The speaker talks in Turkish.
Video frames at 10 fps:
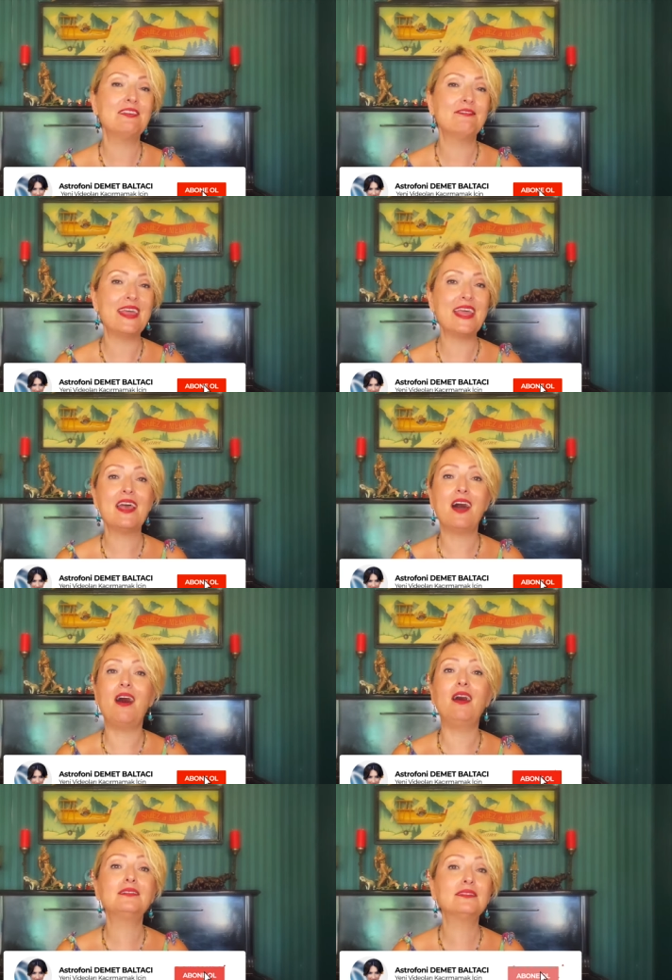ve
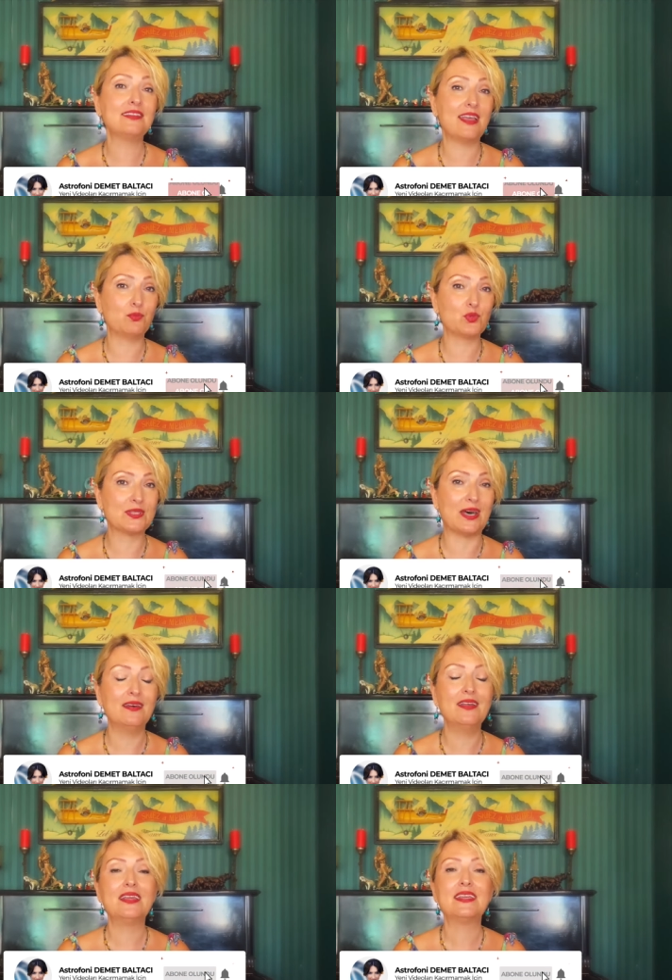6 Temmuz'da